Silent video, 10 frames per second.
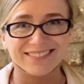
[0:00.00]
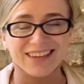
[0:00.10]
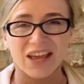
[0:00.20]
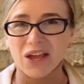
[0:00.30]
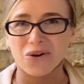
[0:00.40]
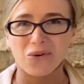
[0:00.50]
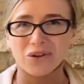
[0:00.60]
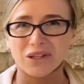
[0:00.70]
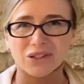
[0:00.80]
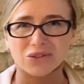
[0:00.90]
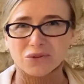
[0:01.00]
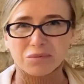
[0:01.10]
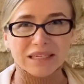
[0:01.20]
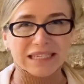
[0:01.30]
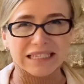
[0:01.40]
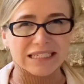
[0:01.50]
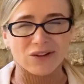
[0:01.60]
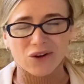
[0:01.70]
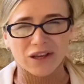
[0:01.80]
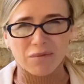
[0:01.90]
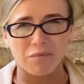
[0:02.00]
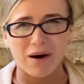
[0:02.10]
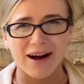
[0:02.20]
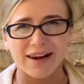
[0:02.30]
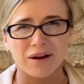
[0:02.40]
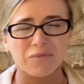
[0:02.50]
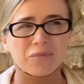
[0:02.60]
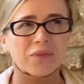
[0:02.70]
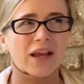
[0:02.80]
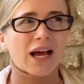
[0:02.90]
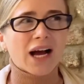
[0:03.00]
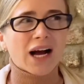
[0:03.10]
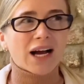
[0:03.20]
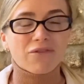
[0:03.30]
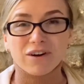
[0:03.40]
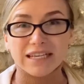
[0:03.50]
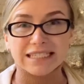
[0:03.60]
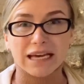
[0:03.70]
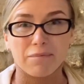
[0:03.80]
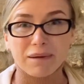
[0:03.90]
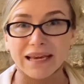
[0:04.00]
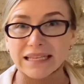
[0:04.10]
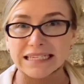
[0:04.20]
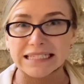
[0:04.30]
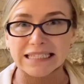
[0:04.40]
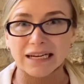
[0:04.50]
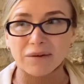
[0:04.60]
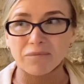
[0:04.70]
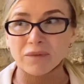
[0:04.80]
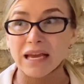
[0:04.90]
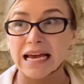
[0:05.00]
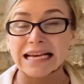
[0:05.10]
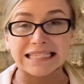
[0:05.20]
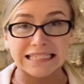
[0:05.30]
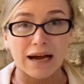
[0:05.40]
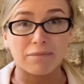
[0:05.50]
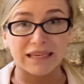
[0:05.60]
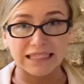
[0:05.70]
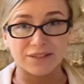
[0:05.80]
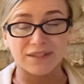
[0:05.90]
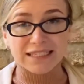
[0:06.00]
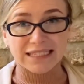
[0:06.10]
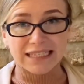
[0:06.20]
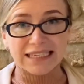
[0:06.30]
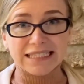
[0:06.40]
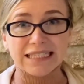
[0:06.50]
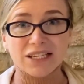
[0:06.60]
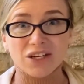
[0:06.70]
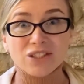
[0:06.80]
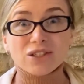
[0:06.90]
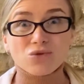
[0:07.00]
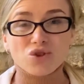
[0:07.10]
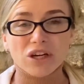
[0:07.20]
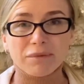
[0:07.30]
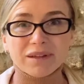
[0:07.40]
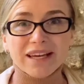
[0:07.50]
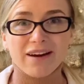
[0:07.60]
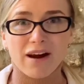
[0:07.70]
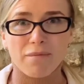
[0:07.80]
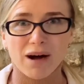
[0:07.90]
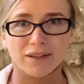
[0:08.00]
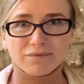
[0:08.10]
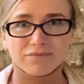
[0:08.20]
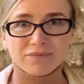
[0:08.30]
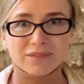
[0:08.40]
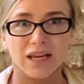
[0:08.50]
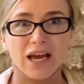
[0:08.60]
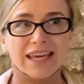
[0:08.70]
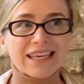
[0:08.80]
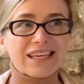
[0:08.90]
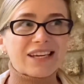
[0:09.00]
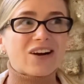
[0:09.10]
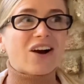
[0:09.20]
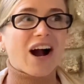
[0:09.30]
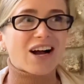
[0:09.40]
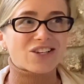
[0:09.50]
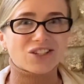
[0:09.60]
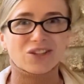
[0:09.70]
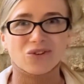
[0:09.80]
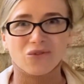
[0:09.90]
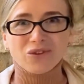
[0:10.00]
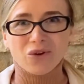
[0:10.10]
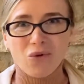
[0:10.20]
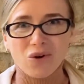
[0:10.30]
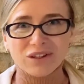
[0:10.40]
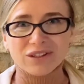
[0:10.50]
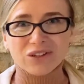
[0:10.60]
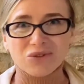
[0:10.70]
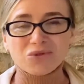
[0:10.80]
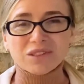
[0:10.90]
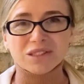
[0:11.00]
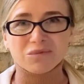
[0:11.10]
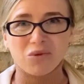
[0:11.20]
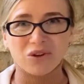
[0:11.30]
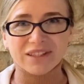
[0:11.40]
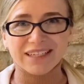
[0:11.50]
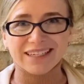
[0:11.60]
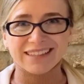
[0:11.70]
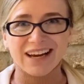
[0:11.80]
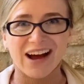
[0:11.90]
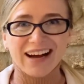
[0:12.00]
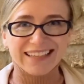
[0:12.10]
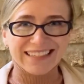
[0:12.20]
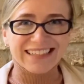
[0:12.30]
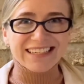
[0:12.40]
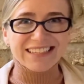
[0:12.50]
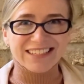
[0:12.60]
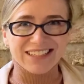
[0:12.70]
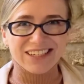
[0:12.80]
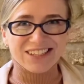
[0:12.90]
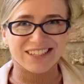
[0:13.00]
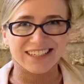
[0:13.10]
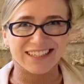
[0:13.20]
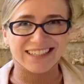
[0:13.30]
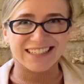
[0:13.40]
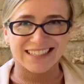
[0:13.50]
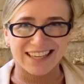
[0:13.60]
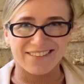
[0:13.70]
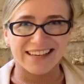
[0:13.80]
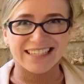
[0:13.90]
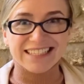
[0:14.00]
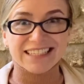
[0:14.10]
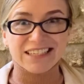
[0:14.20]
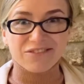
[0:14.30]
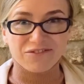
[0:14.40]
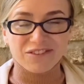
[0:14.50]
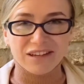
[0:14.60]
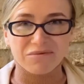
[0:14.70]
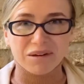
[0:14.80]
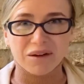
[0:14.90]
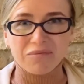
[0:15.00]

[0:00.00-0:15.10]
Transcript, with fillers: «Ирония судьбы» или «С легким паром», «Кавказская пленница», Самый известный из них – служебный роман. И каждый Новый год люди смотрят одни и те же советские фильмы.